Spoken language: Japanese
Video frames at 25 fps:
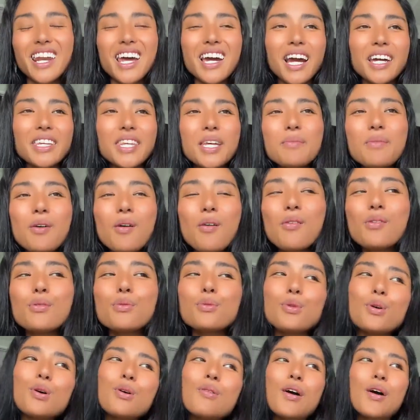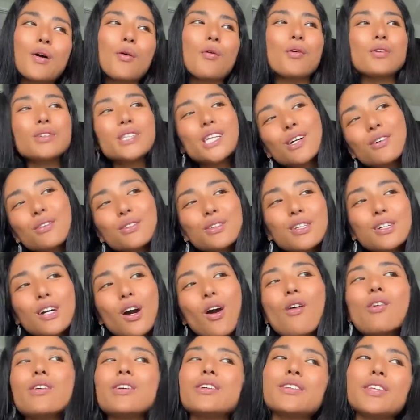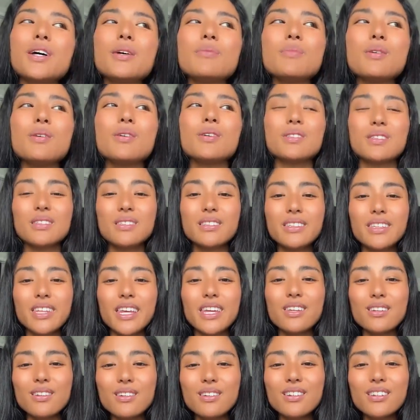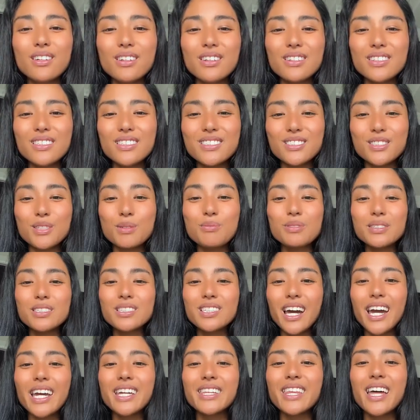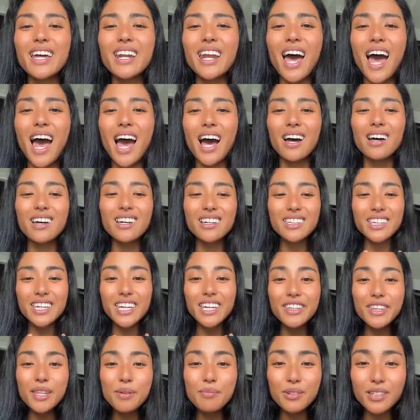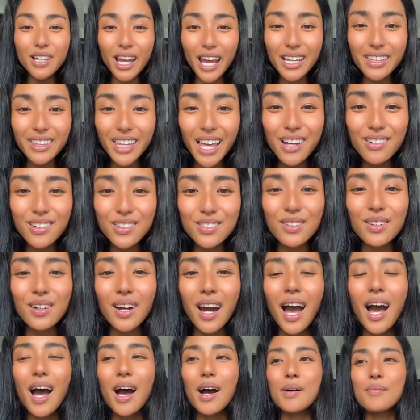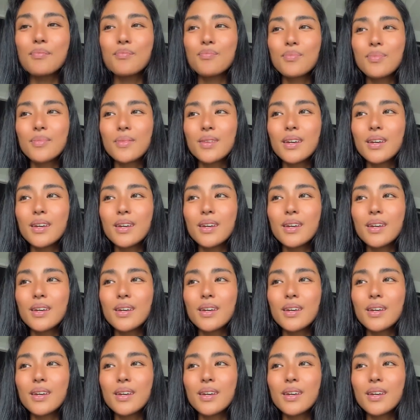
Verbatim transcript: なんかでも本当はこんなことが起きたもんっていう自分がいたら聞いてもらいたいことが、